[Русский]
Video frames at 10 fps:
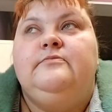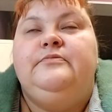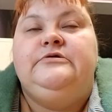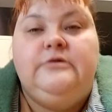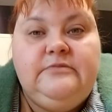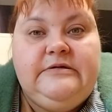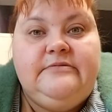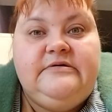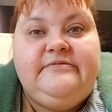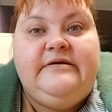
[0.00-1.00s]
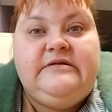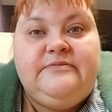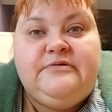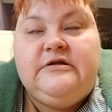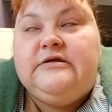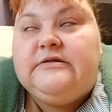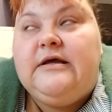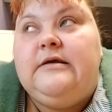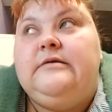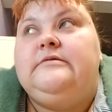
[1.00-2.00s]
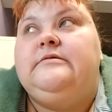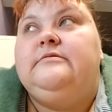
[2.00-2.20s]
потом тебе в ответы прилетает.